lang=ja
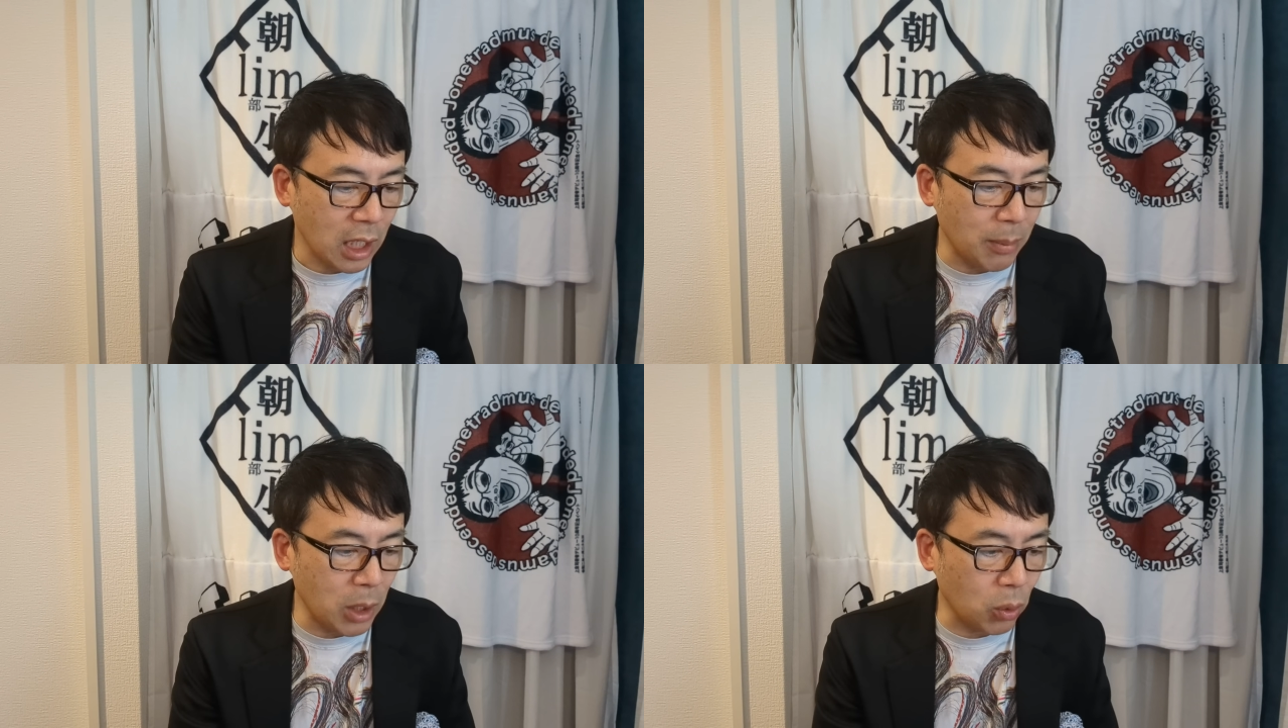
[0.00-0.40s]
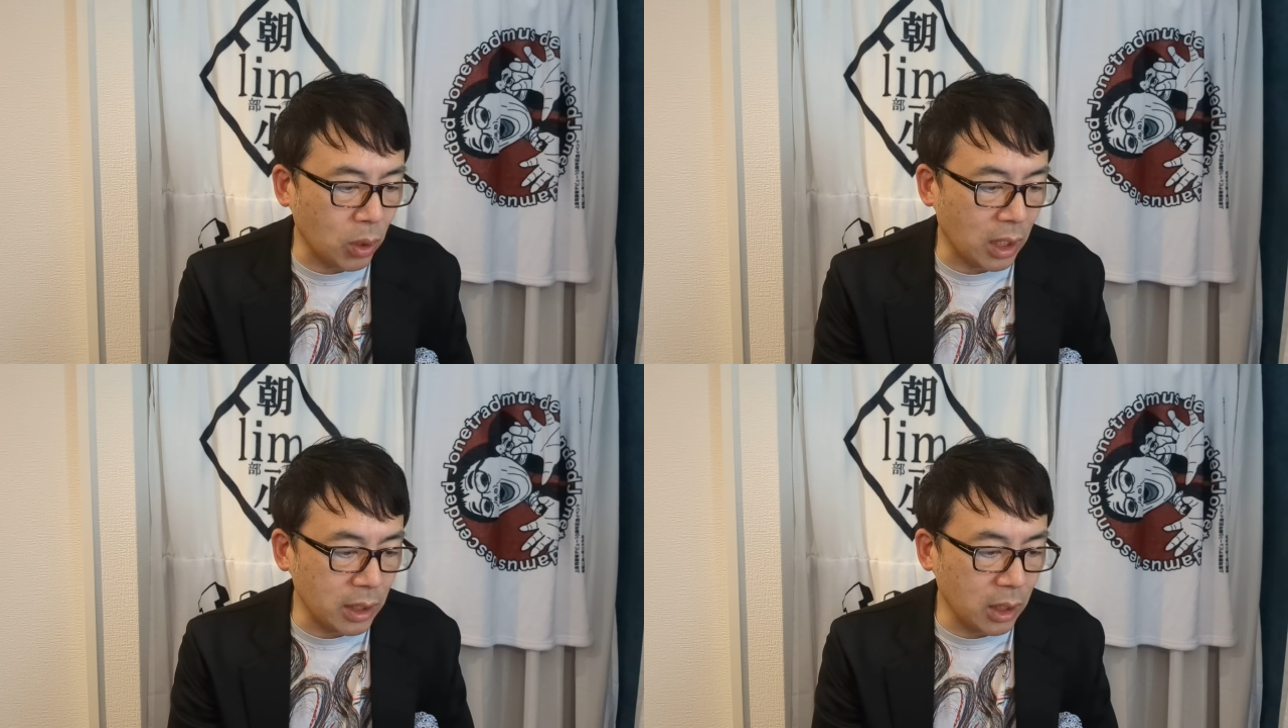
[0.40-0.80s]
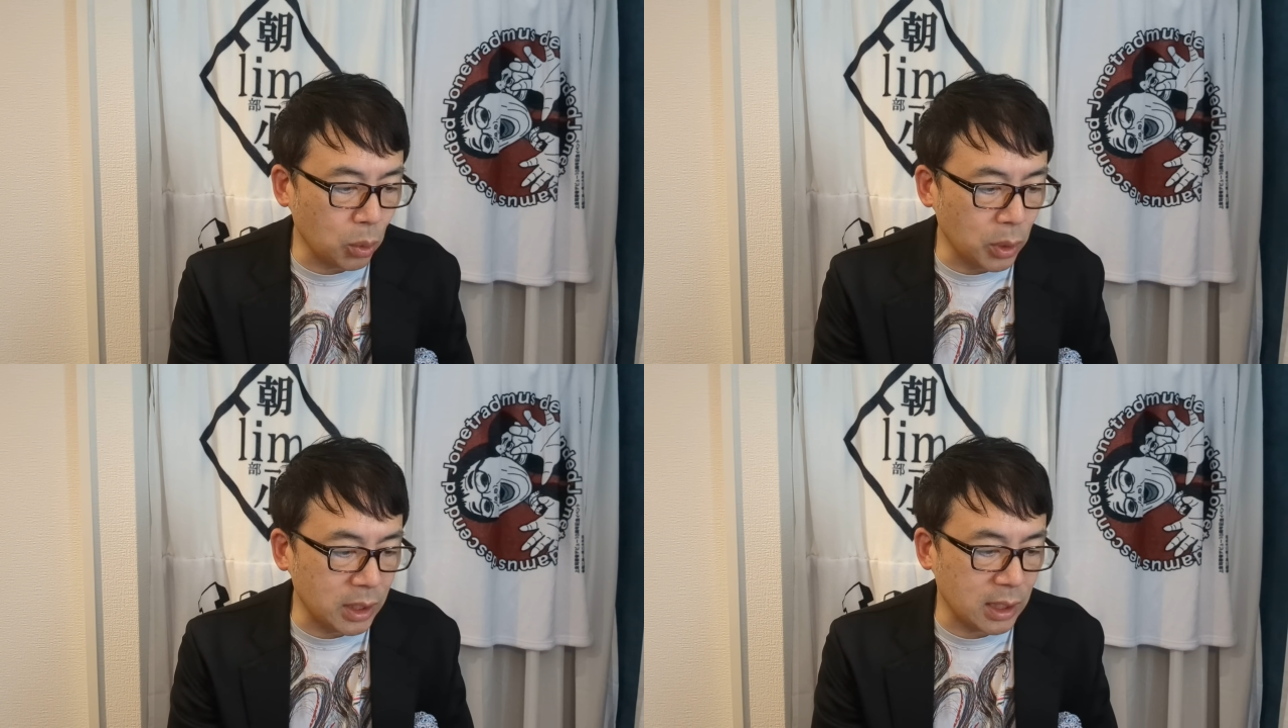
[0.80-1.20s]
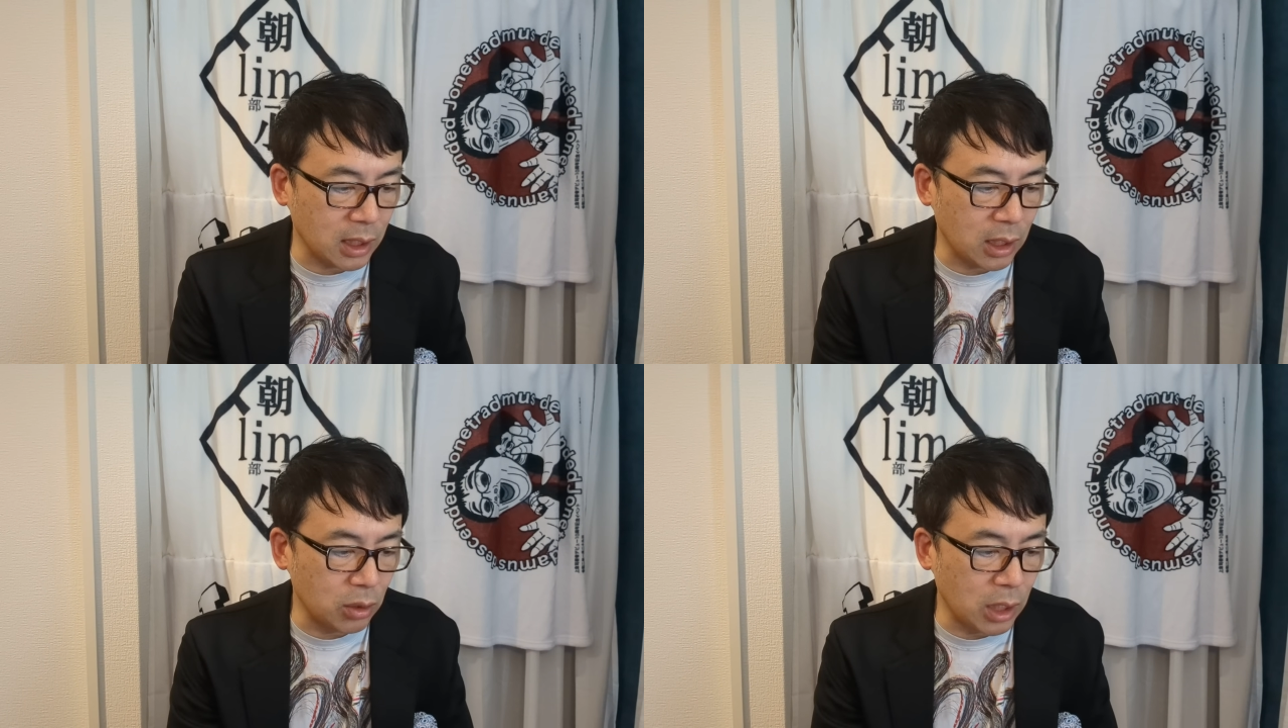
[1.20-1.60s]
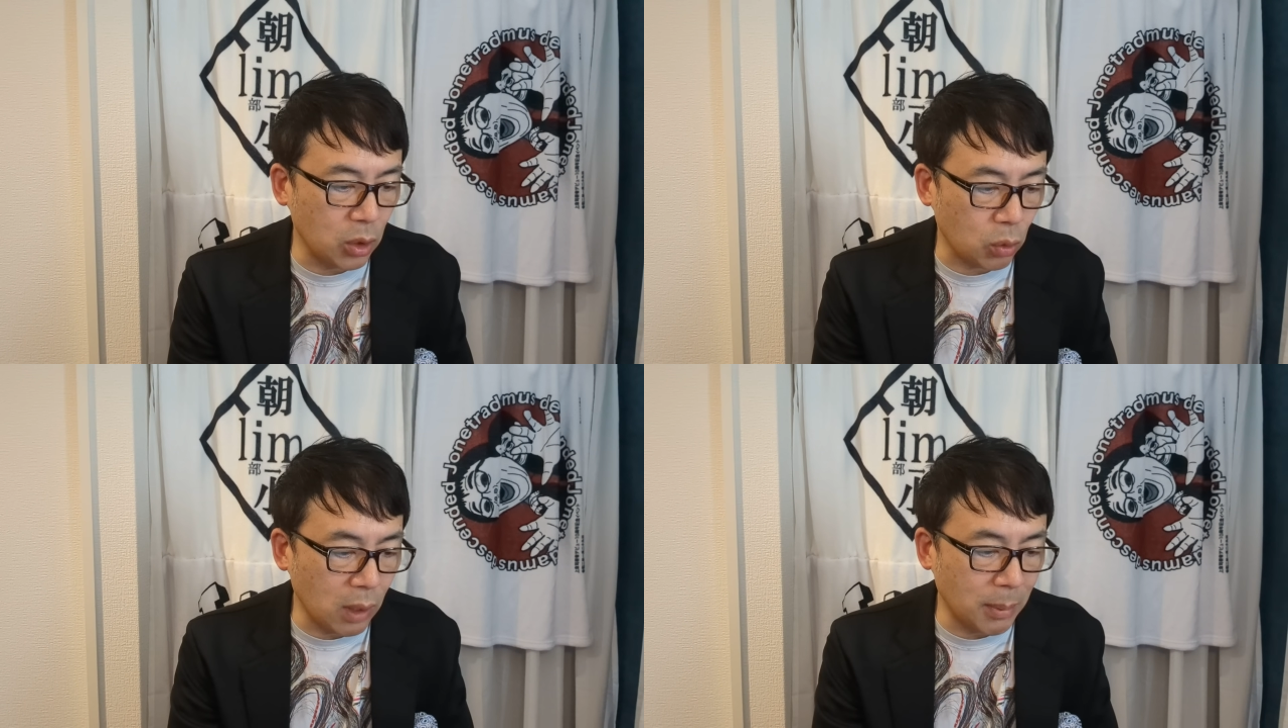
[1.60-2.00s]
加盟国間で取引されている
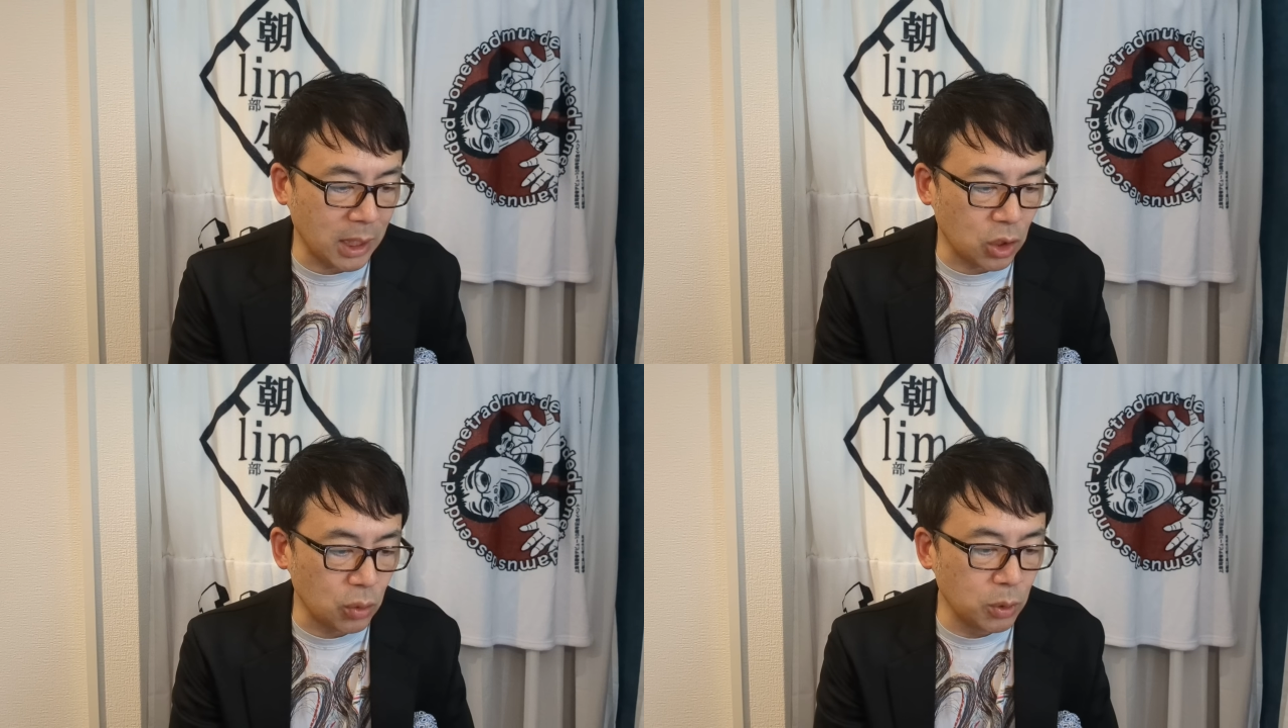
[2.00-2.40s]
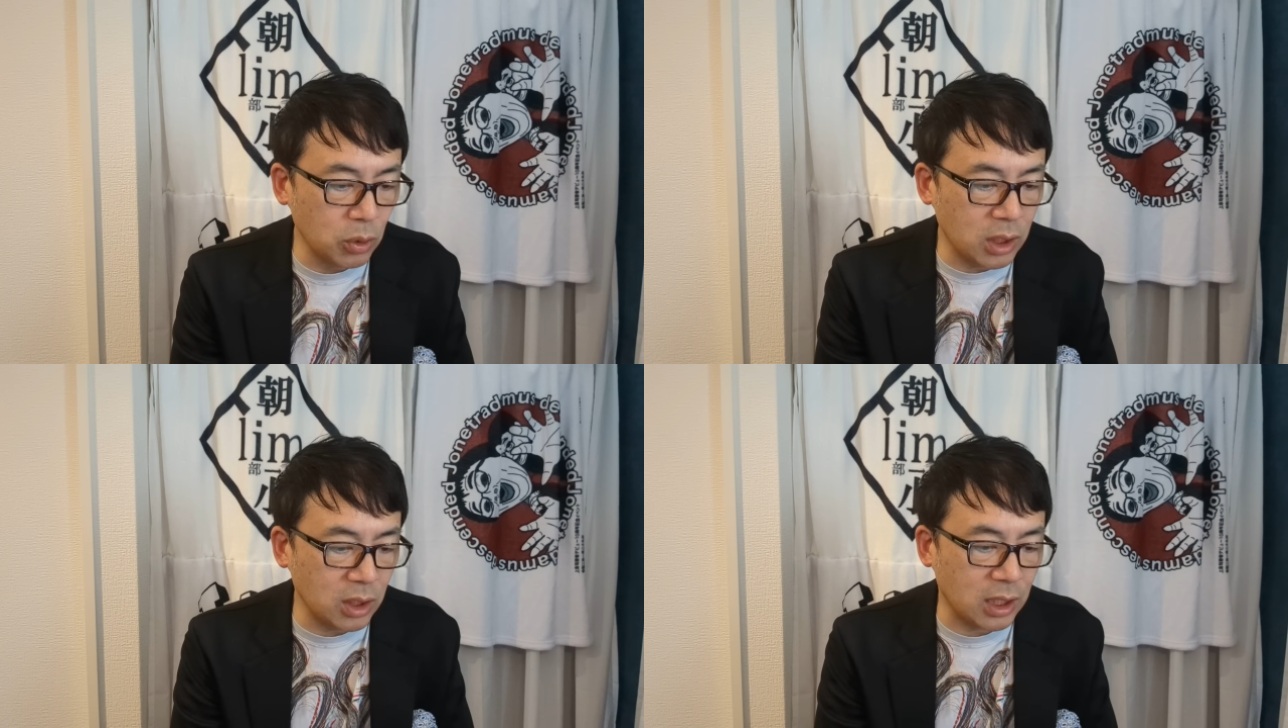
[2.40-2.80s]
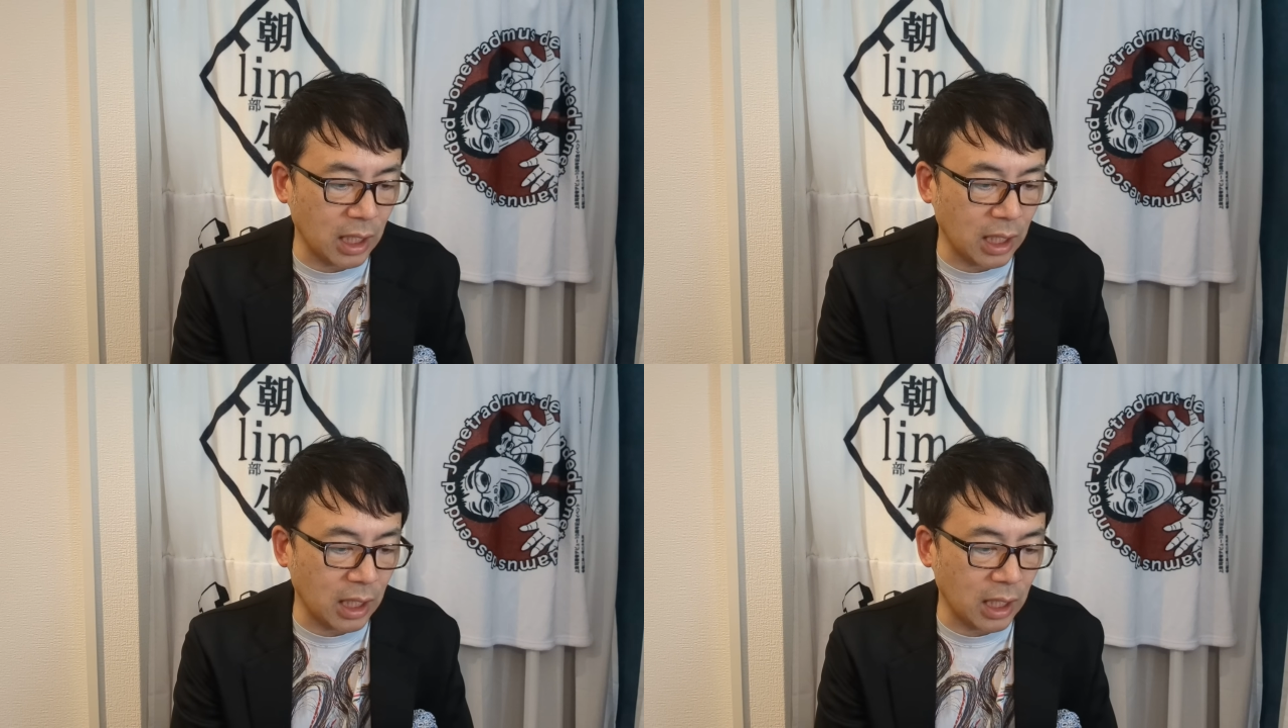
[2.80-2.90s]
電力はまだ10分の1に過